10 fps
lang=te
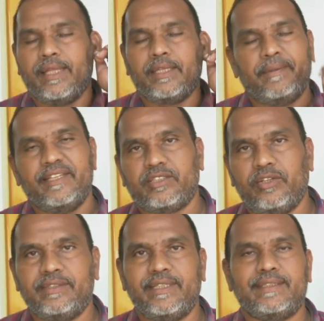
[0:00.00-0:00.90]

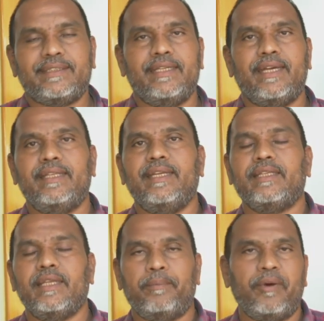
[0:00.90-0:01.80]
ఆంధ్రప్రదేశ్లో జనసేన అధినేత